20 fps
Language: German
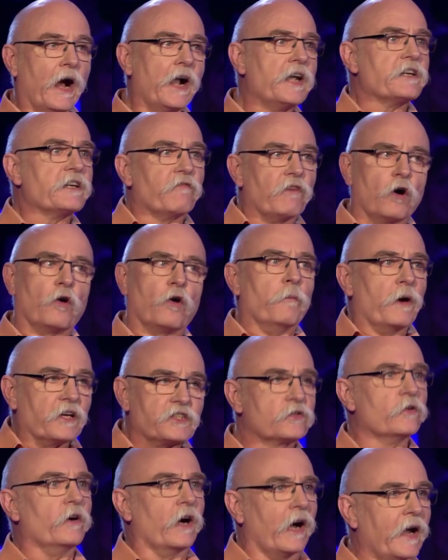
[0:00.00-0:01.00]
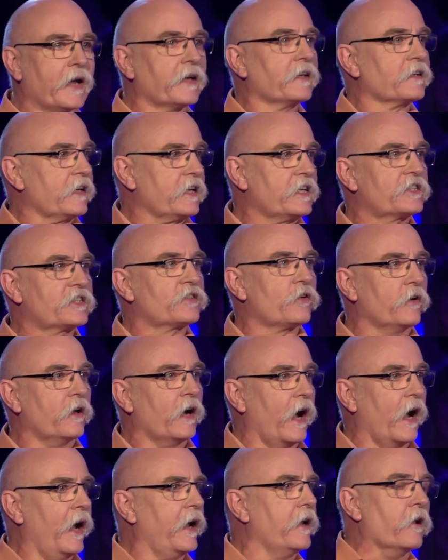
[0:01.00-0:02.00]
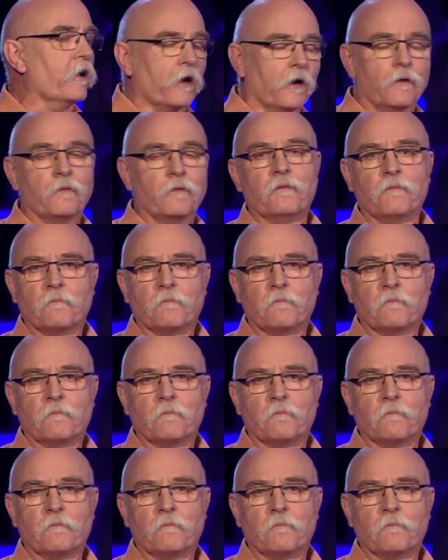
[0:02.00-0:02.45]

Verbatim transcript: hey Alter, warum hast du eigentlich so eine Eile?